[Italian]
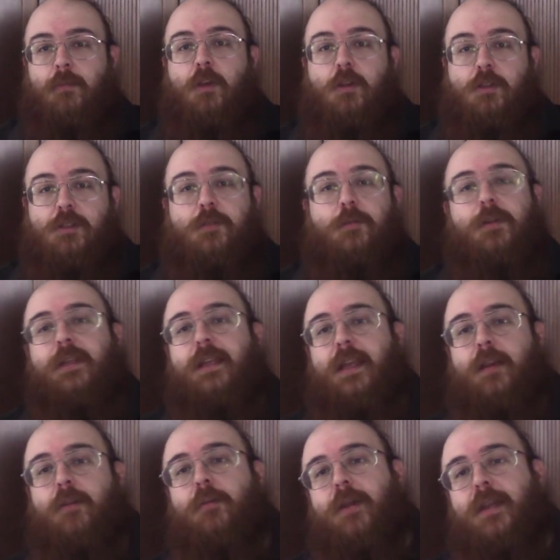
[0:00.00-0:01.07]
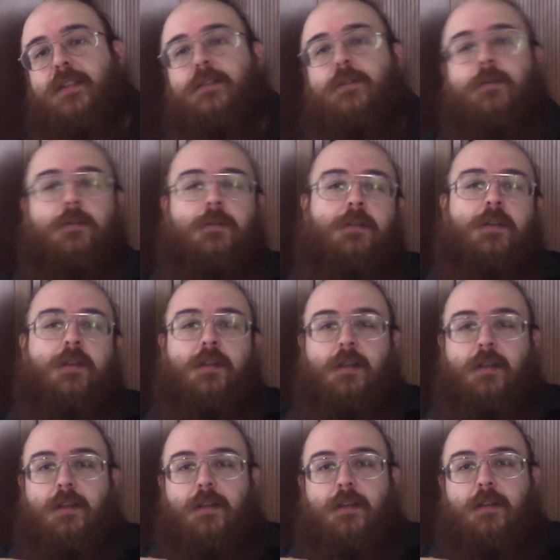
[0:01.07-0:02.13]
Cosa vuol dire questo?
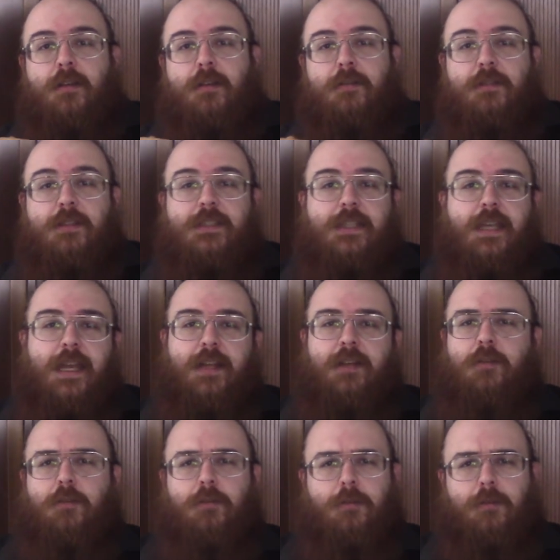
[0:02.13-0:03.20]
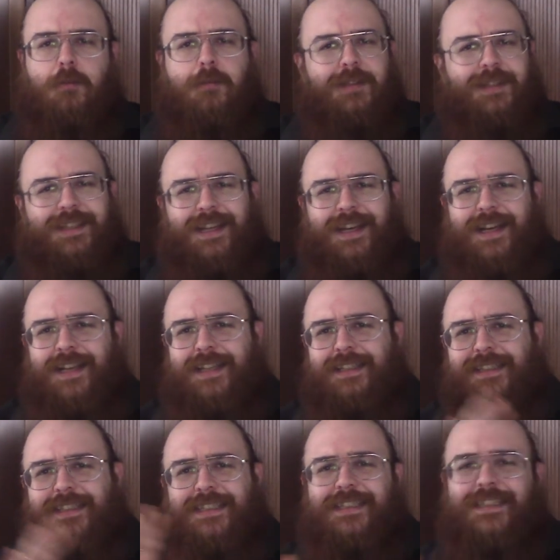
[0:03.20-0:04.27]
Sento da
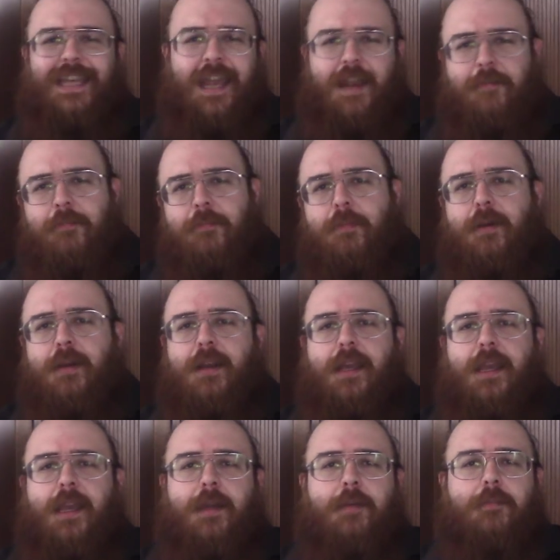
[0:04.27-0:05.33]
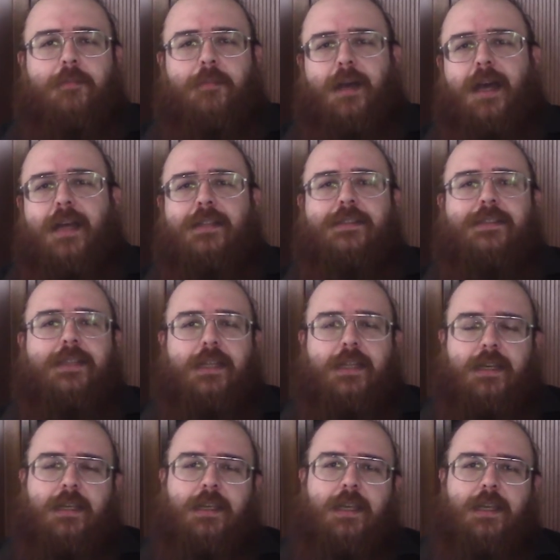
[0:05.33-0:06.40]
sempre
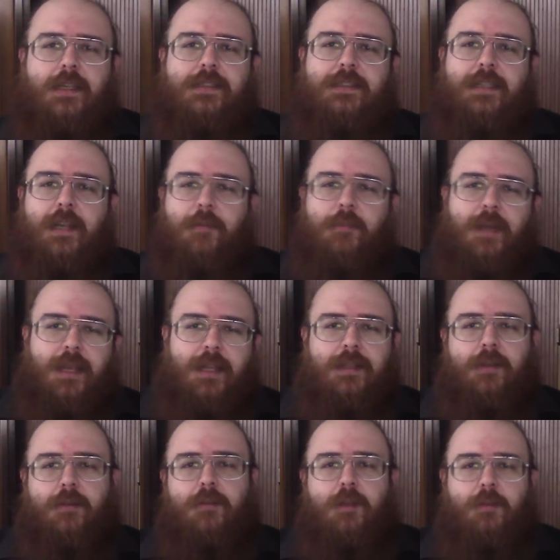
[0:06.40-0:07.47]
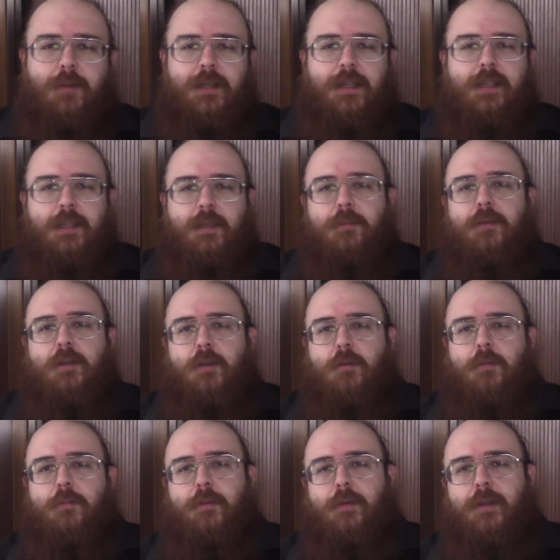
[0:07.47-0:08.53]
master che si lamentano di qualche tipo di
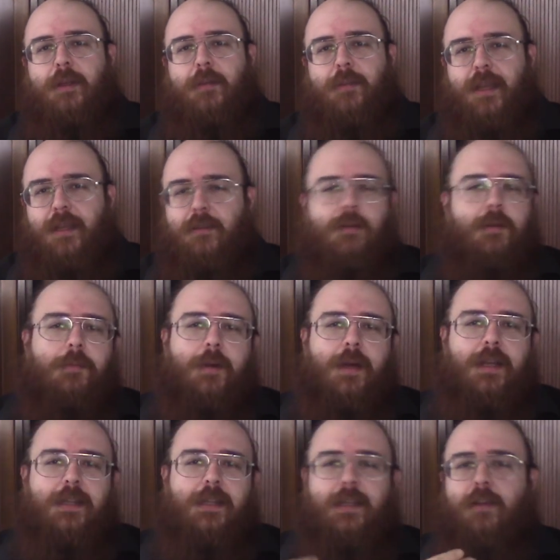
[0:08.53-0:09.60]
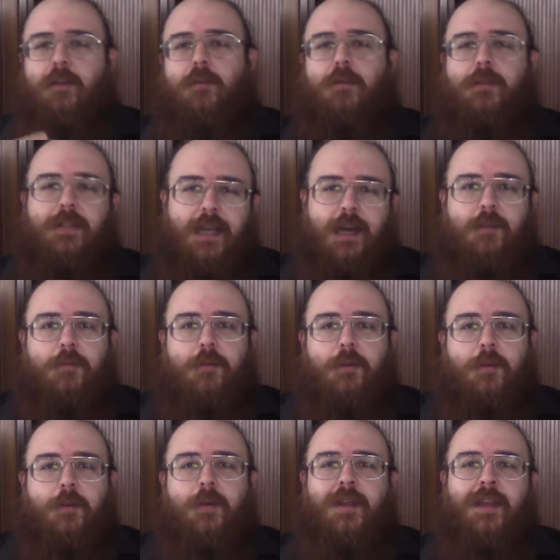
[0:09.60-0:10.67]
comportamento da parte del loro
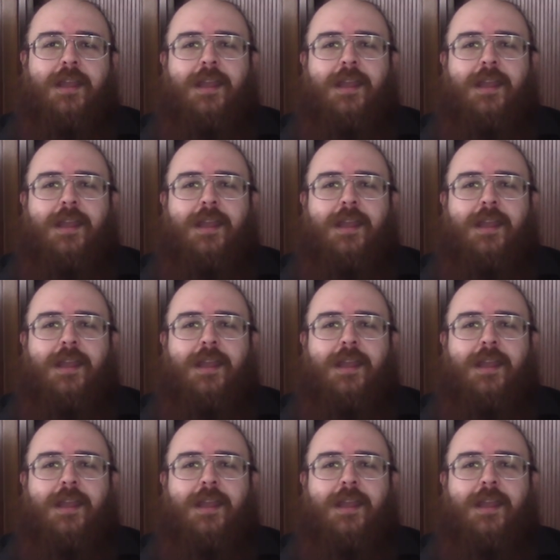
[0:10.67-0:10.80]
tavolo